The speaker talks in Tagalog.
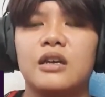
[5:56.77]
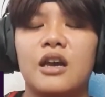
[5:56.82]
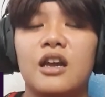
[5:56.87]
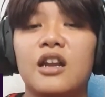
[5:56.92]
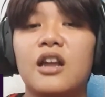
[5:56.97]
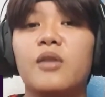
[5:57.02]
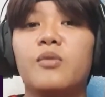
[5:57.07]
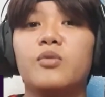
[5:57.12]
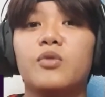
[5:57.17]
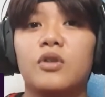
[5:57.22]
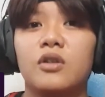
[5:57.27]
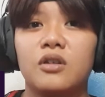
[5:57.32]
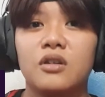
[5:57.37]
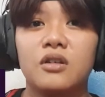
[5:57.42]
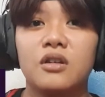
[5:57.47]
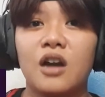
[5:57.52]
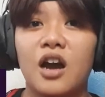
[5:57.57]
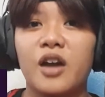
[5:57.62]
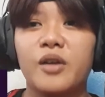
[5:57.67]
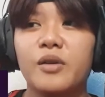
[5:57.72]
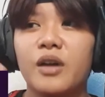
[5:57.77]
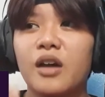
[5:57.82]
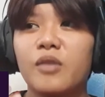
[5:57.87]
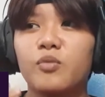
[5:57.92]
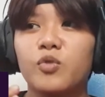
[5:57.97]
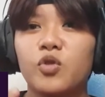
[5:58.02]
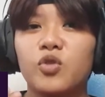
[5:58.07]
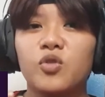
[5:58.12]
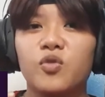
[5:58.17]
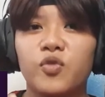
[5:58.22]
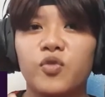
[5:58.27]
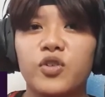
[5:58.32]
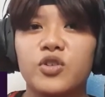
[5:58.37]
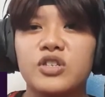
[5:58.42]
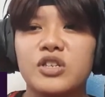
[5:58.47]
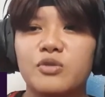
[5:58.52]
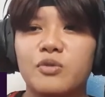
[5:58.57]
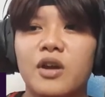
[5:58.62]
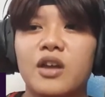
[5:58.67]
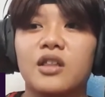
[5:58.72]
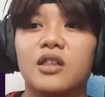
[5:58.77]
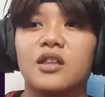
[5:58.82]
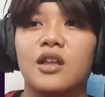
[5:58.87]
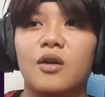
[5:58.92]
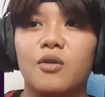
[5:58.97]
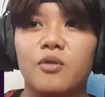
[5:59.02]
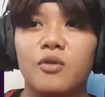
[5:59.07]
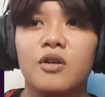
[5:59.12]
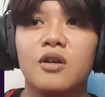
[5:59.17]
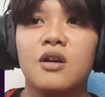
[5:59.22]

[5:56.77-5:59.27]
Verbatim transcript: And I'm, I am confused right now.